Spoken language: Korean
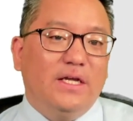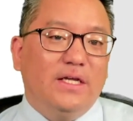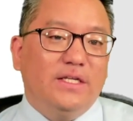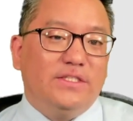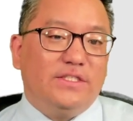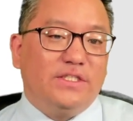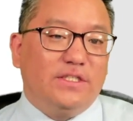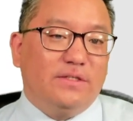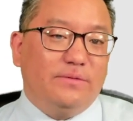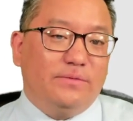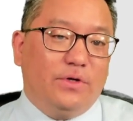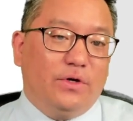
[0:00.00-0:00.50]

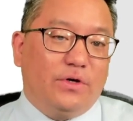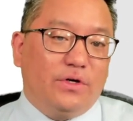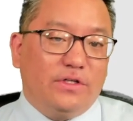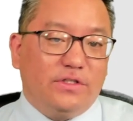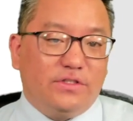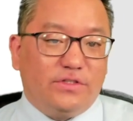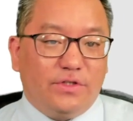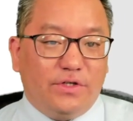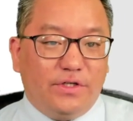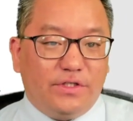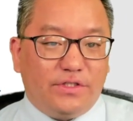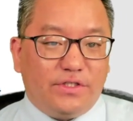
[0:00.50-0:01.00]
지금 여기
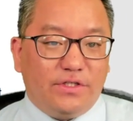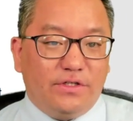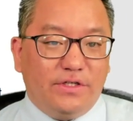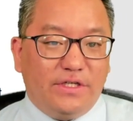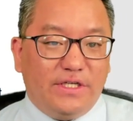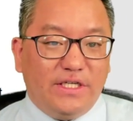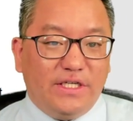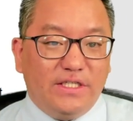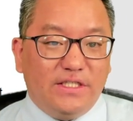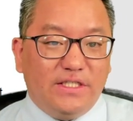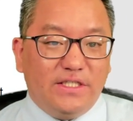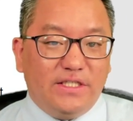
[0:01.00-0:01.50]
써 있죠.
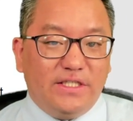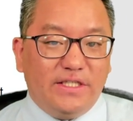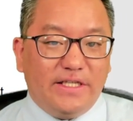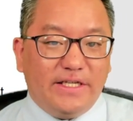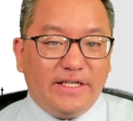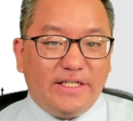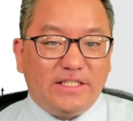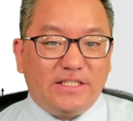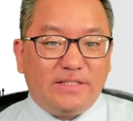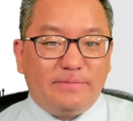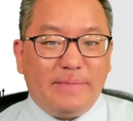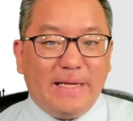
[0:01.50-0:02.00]
EDD
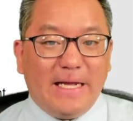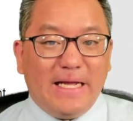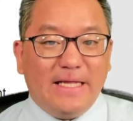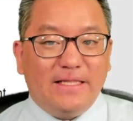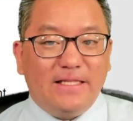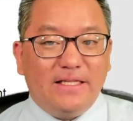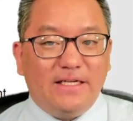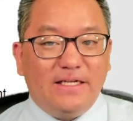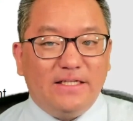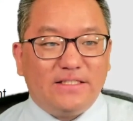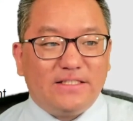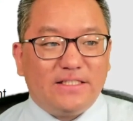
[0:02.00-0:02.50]

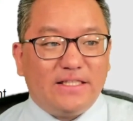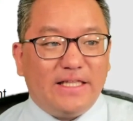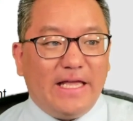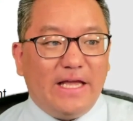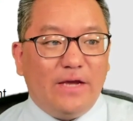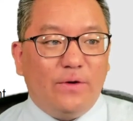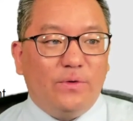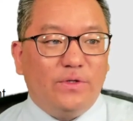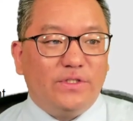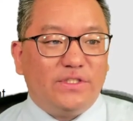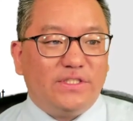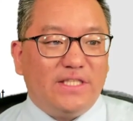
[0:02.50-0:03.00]
expanded its
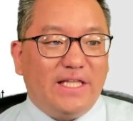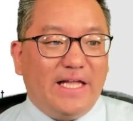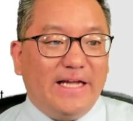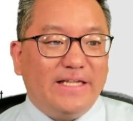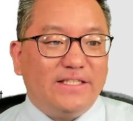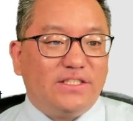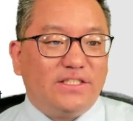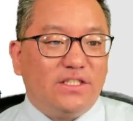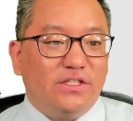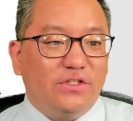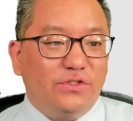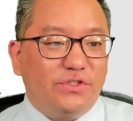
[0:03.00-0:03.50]
language line
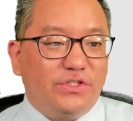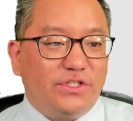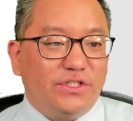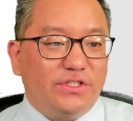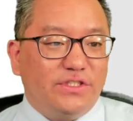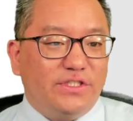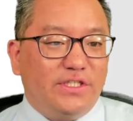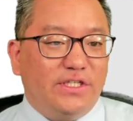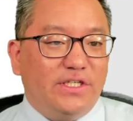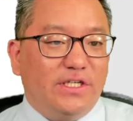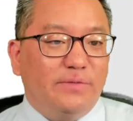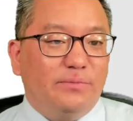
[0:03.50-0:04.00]

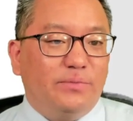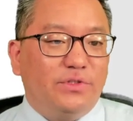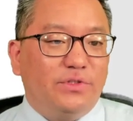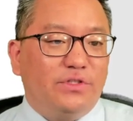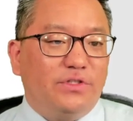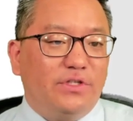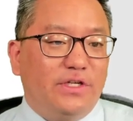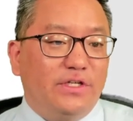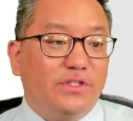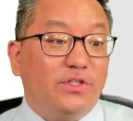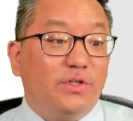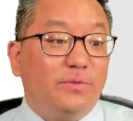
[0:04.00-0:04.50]
solutions and
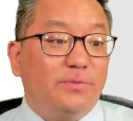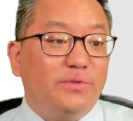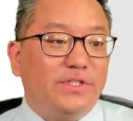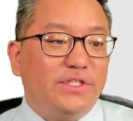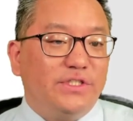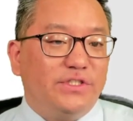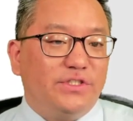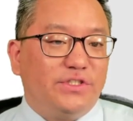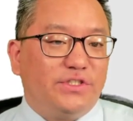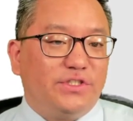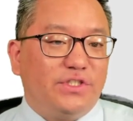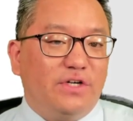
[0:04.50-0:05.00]

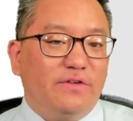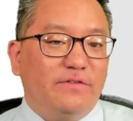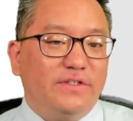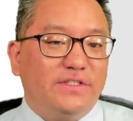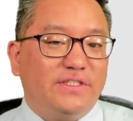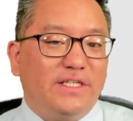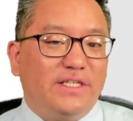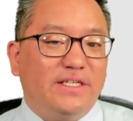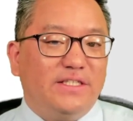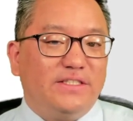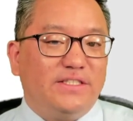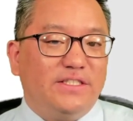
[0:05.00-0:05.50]
interpretation service
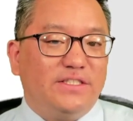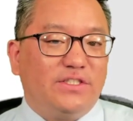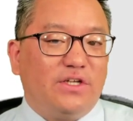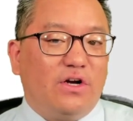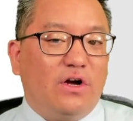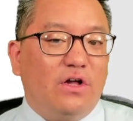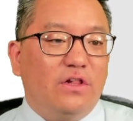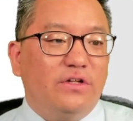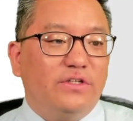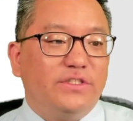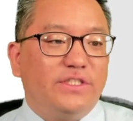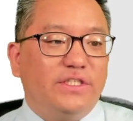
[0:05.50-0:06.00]
that assists
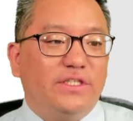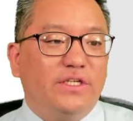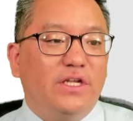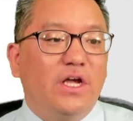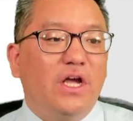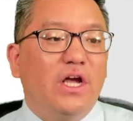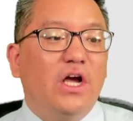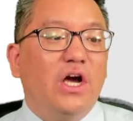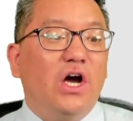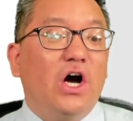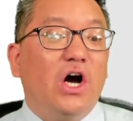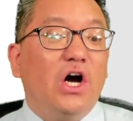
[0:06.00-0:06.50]
callers in
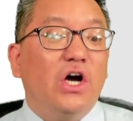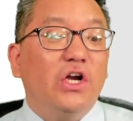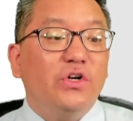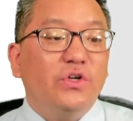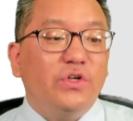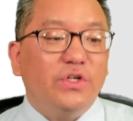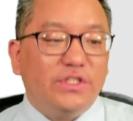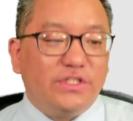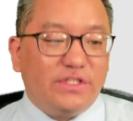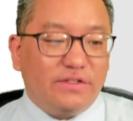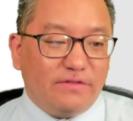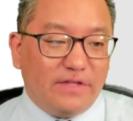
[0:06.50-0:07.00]

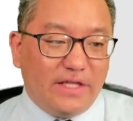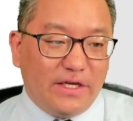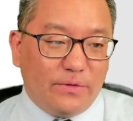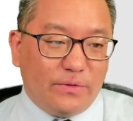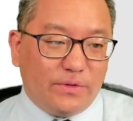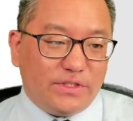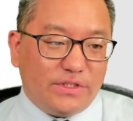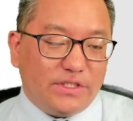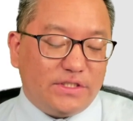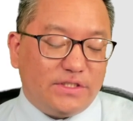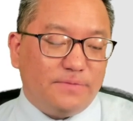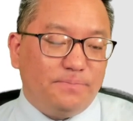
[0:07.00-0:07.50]
hundreds of
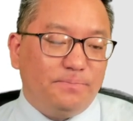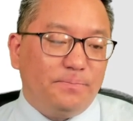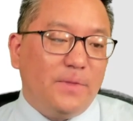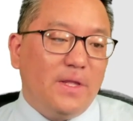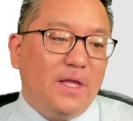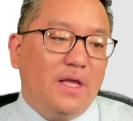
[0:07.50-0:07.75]
languages.